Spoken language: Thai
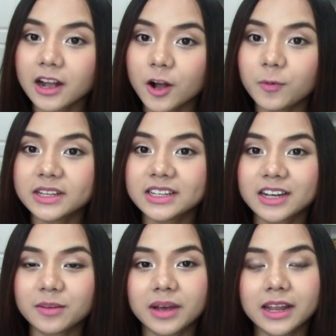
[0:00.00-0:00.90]
ก็ไว้เจอ
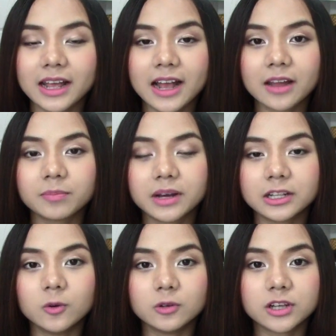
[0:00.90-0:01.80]
กันใหม่ในการเปิด
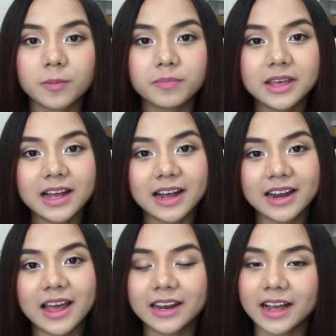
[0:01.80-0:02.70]
ถุงช้อปปิ้งครั้ง
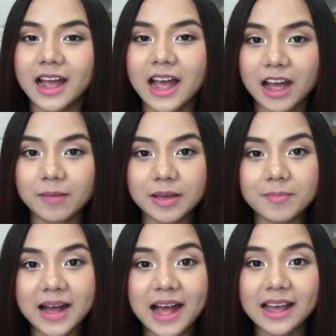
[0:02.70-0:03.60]
หน้านะคะบ๊าย
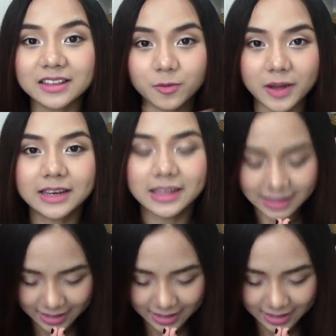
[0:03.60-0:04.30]
บาย สวัสดี